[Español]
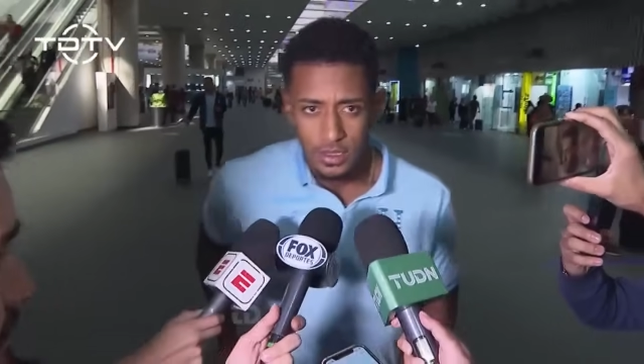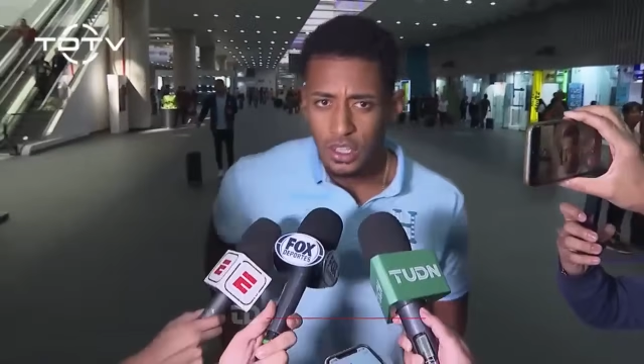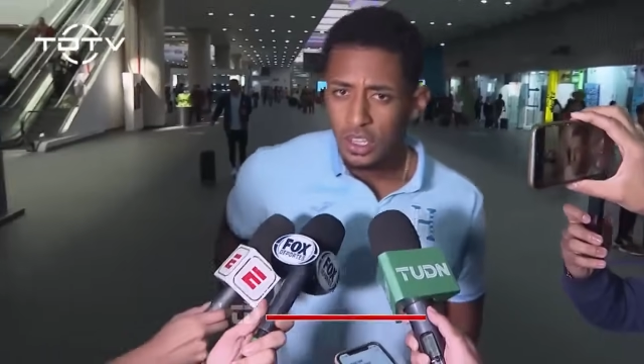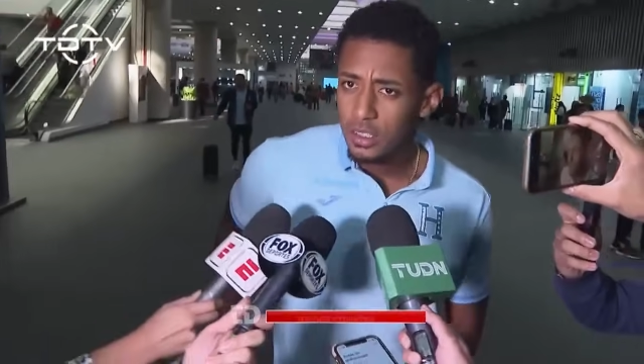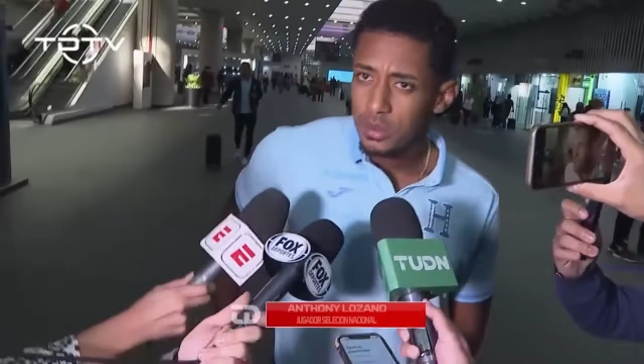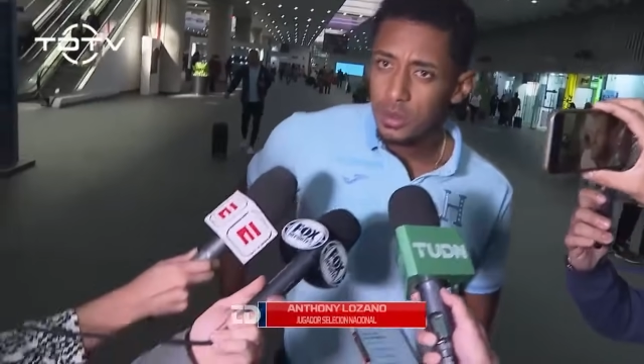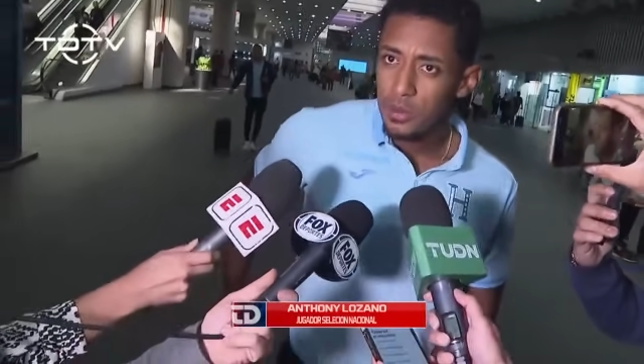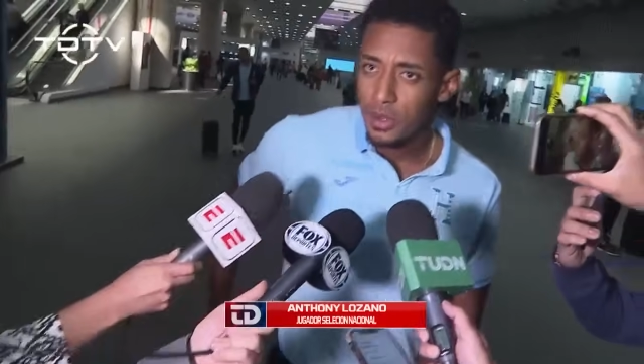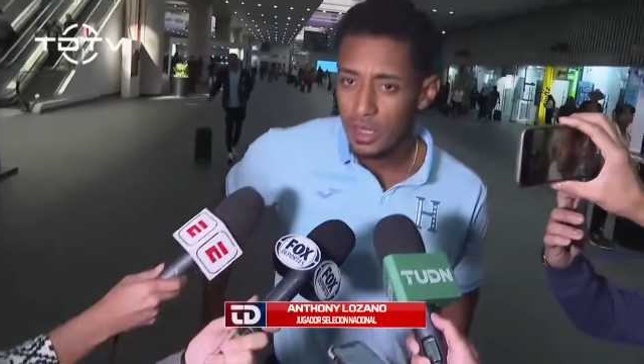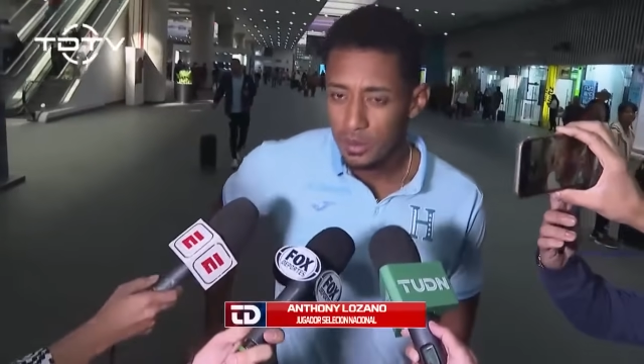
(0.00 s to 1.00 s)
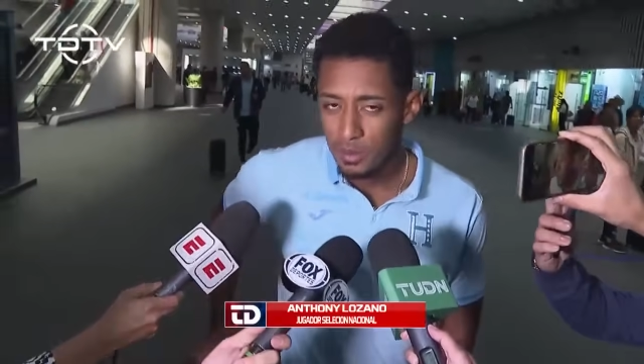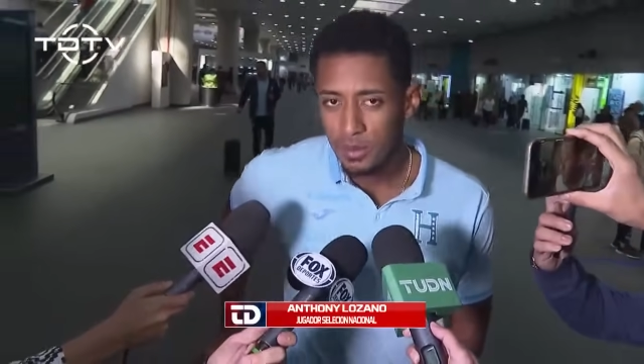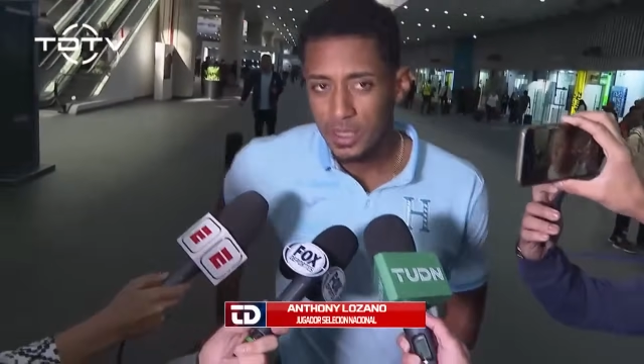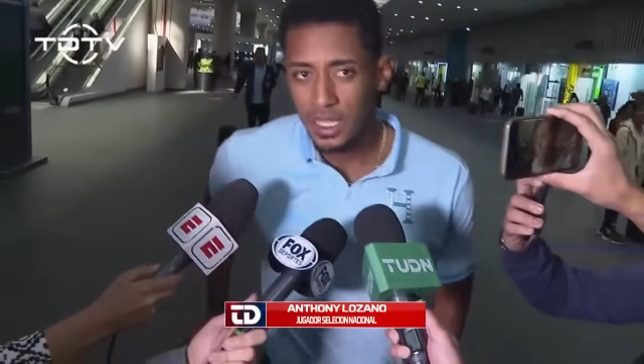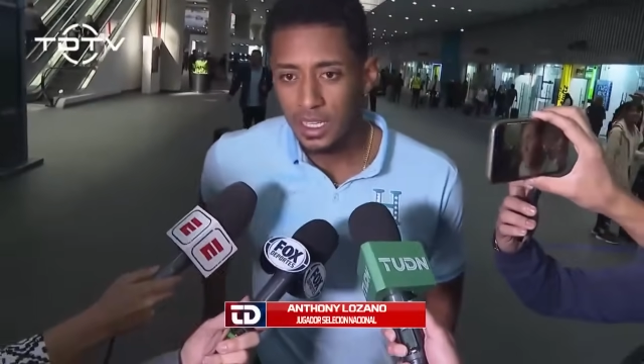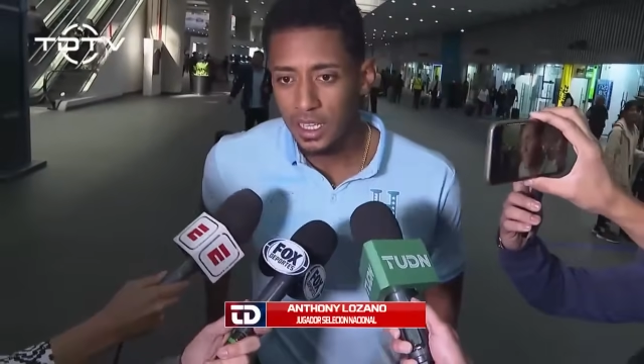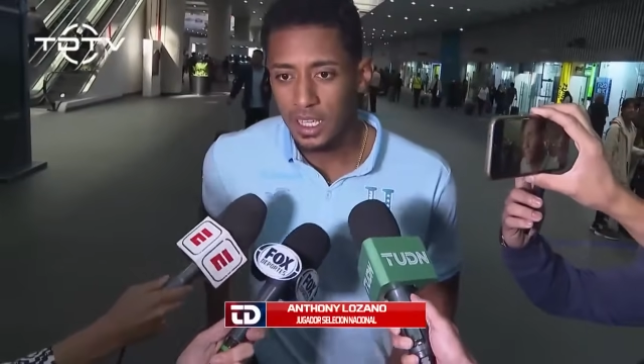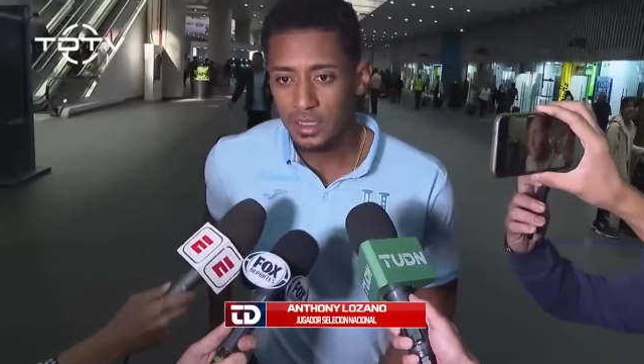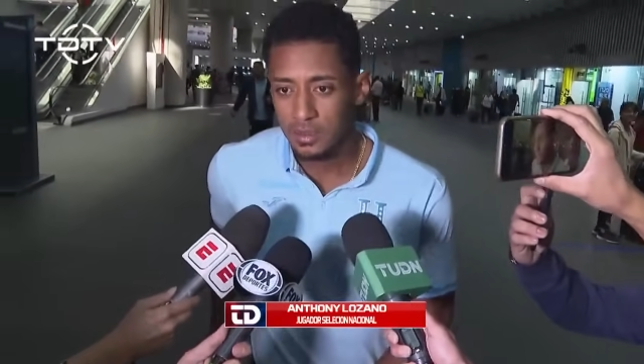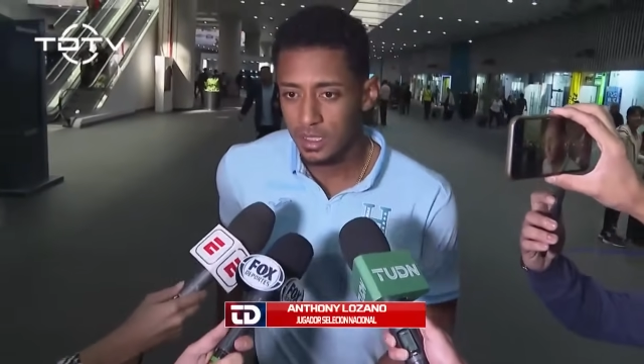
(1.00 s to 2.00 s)
No, vamos con la misma
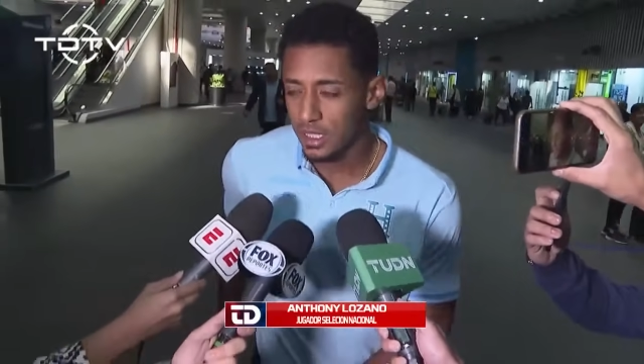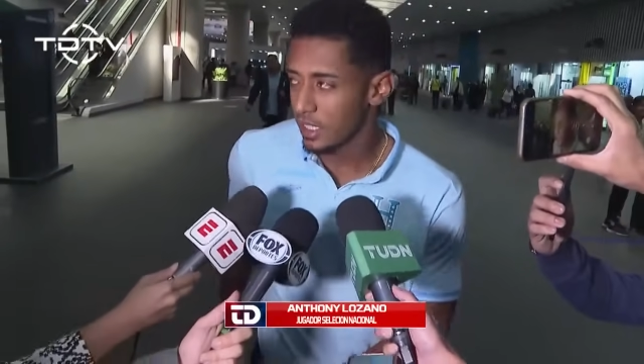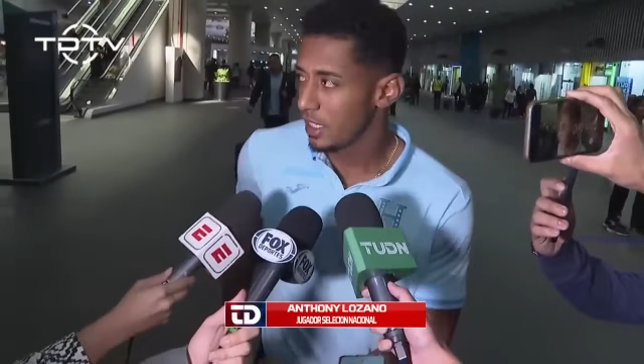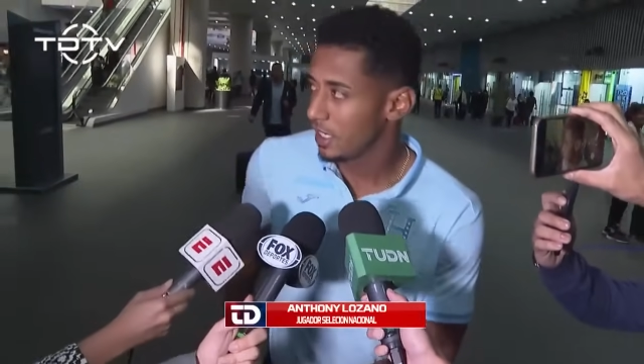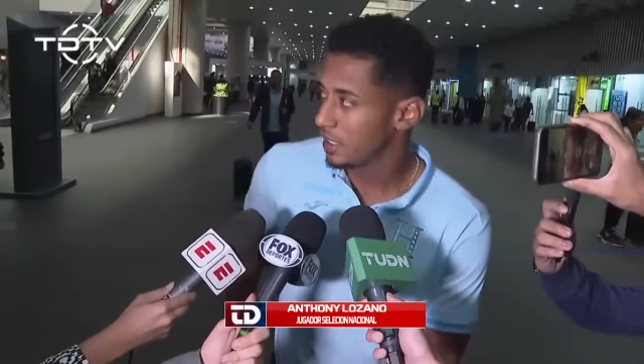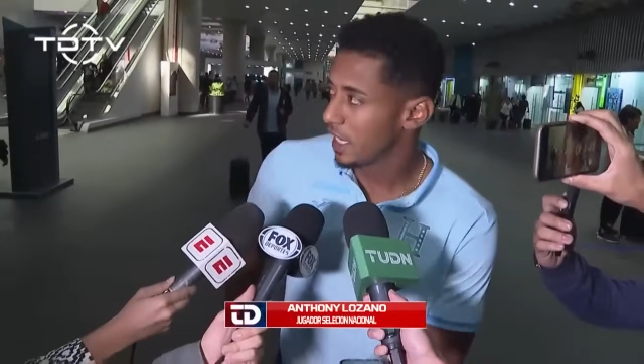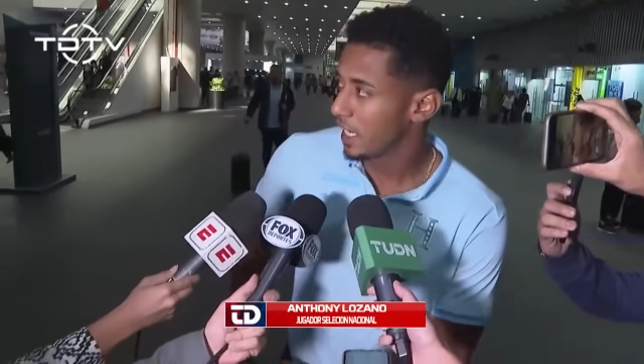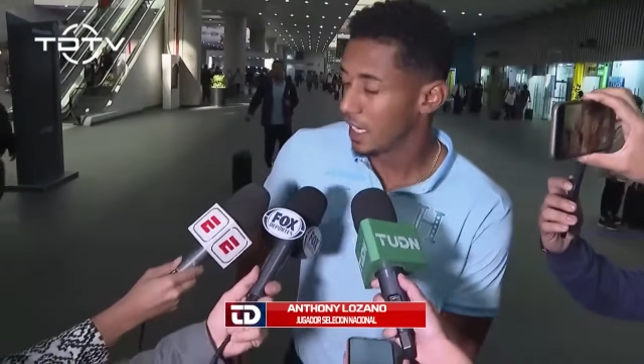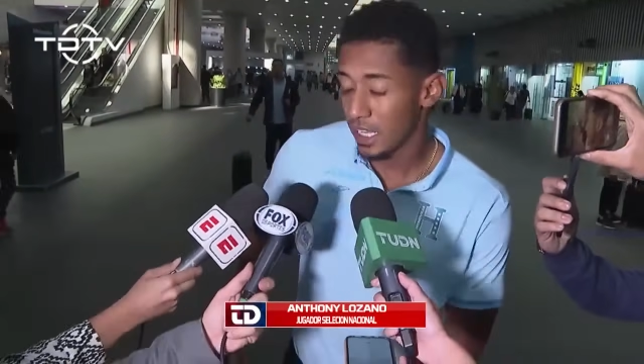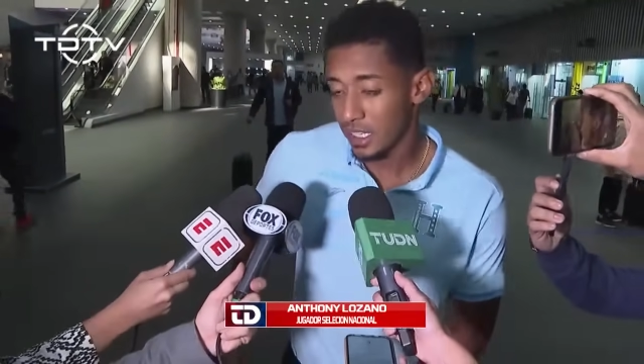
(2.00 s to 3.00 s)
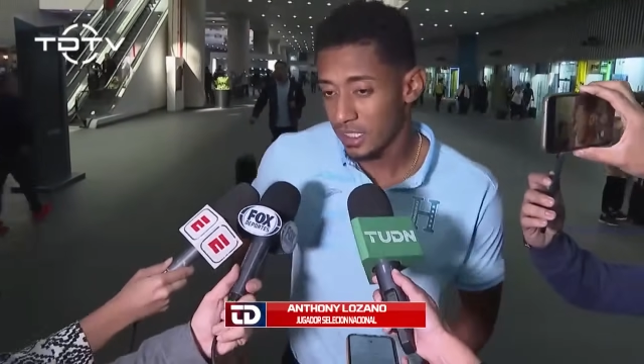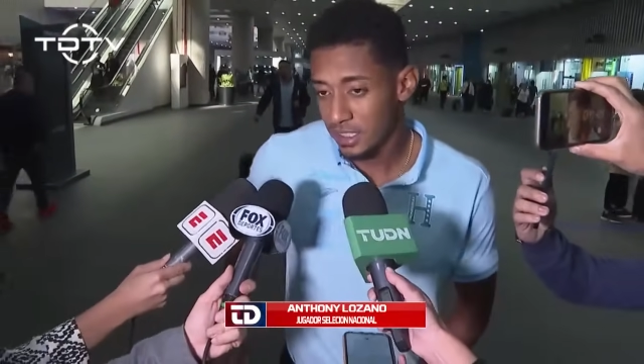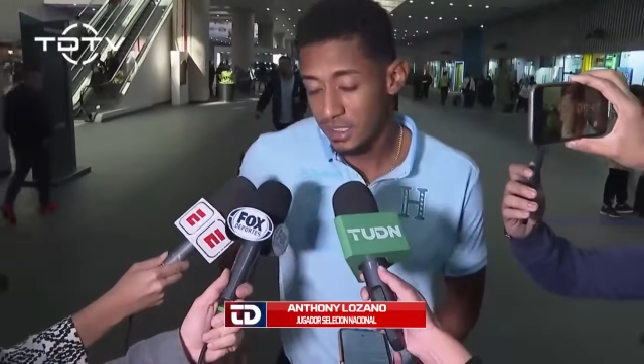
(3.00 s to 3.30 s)
mentalidad eh, de ganar.